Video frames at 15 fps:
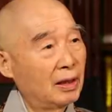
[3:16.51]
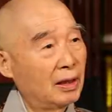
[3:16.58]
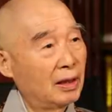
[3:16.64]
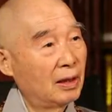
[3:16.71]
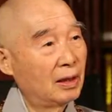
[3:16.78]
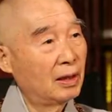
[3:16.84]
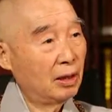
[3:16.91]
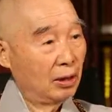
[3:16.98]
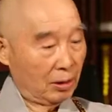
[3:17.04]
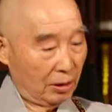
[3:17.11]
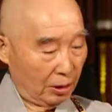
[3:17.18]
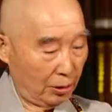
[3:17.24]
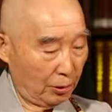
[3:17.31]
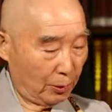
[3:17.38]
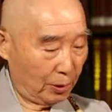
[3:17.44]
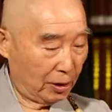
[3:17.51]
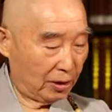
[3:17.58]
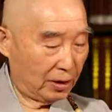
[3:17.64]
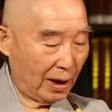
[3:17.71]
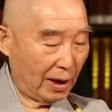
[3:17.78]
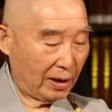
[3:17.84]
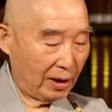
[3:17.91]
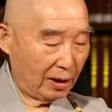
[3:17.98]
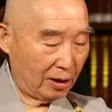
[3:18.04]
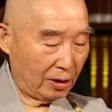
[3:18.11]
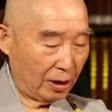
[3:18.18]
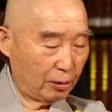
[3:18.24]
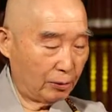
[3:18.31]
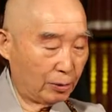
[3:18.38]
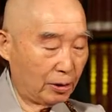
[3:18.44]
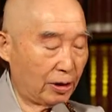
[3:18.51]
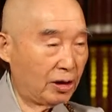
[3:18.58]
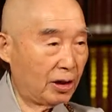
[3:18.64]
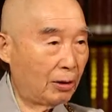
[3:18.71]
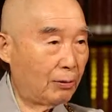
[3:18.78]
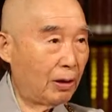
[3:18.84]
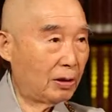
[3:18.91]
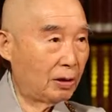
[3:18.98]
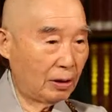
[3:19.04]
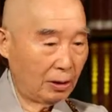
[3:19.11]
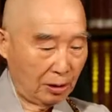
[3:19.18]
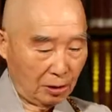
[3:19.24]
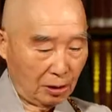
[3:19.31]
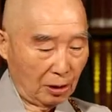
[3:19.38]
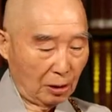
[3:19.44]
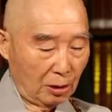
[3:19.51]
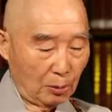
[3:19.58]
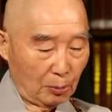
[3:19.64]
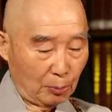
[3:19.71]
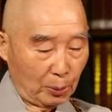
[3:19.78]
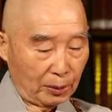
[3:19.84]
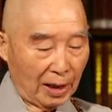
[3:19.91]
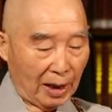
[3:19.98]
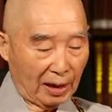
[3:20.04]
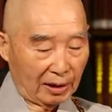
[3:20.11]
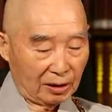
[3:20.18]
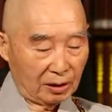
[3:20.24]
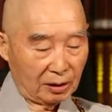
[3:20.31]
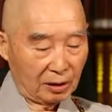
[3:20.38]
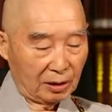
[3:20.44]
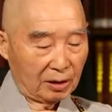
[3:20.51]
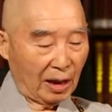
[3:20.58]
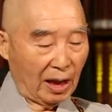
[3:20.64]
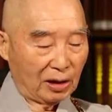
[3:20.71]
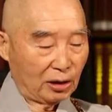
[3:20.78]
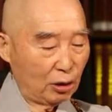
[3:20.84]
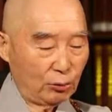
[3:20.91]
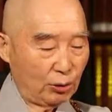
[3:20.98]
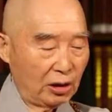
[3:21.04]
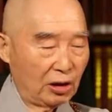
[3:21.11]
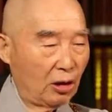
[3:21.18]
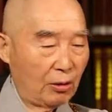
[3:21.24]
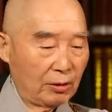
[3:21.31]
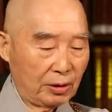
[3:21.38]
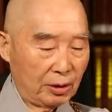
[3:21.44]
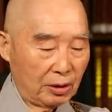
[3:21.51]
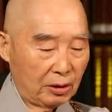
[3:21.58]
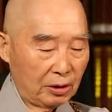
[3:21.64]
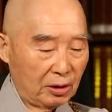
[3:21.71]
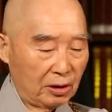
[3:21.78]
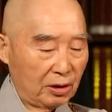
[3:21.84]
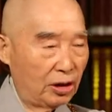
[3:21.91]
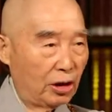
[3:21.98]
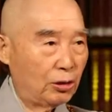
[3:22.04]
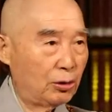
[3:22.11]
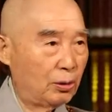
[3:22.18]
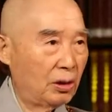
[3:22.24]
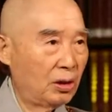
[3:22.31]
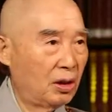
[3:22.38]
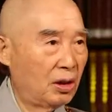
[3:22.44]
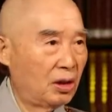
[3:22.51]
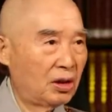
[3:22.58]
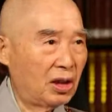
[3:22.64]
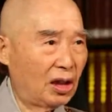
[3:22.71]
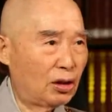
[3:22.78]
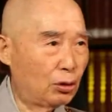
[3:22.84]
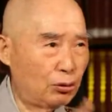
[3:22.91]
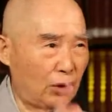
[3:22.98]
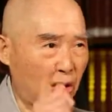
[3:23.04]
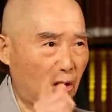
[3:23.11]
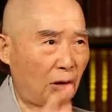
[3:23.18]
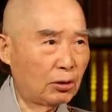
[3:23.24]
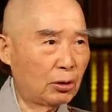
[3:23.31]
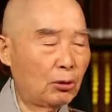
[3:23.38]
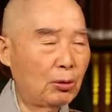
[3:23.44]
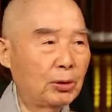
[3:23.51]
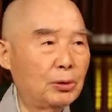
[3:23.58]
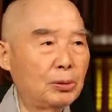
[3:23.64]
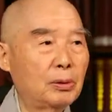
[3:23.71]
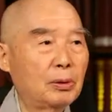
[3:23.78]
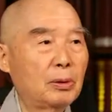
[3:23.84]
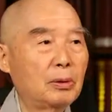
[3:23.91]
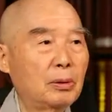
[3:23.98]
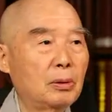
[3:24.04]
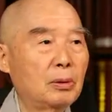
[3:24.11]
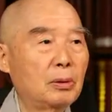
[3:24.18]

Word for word: 嗯。六十三年得出的结论，不但是它是最高的哲学，它是最高的科学。